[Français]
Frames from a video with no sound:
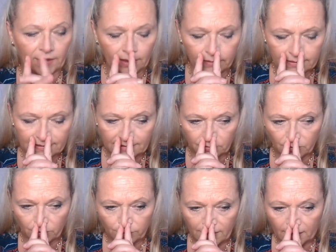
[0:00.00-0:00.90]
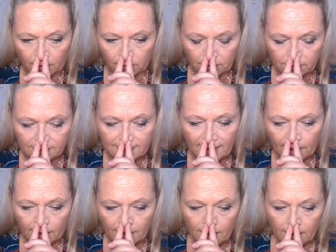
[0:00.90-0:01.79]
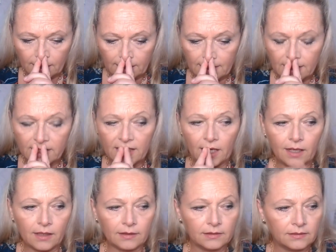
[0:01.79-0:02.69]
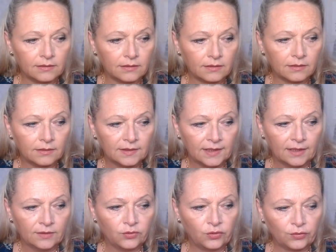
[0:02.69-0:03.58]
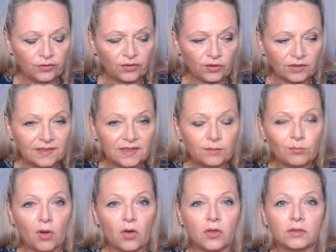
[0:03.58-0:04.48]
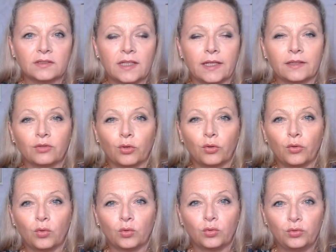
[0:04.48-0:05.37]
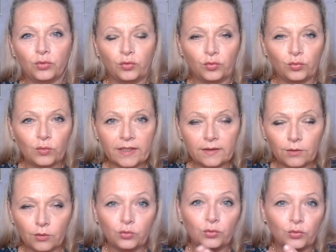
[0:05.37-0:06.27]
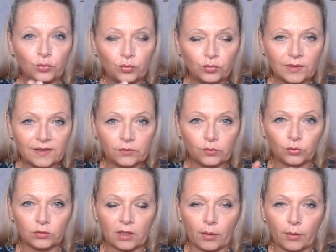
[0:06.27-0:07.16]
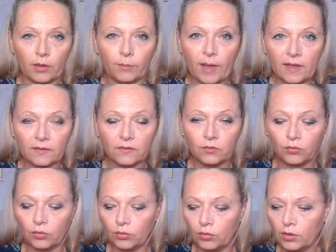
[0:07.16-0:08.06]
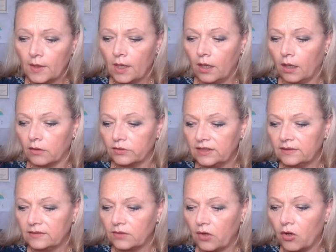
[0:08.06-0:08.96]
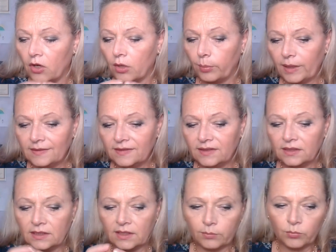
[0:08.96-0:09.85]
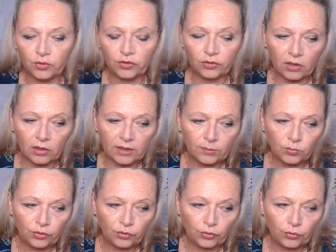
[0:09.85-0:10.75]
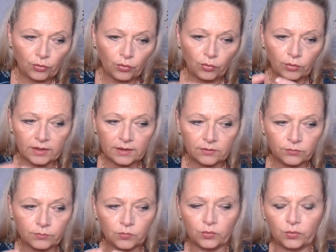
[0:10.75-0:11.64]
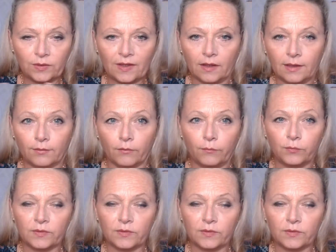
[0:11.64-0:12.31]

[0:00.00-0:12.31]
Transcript: et signe lunaire en cancer, il y a euh, ce sentiment d'être au-dessous, au des autres parce que en étant empathique, dans l'émotion et tout ça,